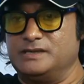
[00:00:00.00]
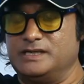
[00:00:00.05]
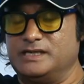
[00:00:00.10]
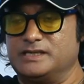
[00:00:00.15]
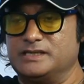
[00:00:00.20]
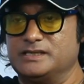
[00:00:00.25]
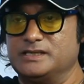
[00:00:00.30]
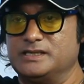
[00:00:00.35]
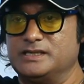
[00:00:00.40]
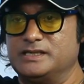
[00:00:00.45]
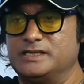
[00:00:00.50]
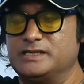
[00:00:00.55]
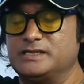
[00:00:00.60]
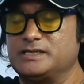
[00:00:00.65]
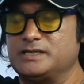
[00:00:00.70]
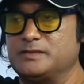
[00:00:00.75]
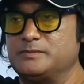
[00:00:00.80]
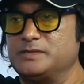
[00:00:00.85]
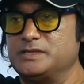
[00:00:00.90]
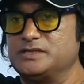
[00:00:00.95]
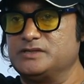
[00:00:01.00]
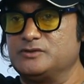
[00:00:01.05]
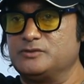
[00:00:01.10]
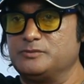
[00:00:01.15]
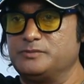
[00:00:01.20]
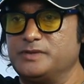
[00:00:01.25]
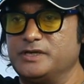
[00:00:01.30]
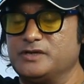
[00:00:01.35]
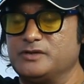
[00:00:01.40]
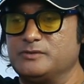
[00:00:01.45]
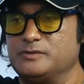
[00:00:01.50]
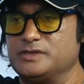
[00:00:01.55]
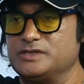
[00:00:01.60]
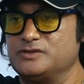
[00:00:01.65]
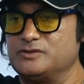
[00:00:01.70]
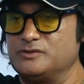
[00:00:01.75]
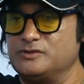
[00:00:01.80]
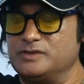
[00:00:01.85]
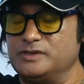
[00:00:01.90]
একাধারে গিটার বাজাতো পিয়ানো বাজাতো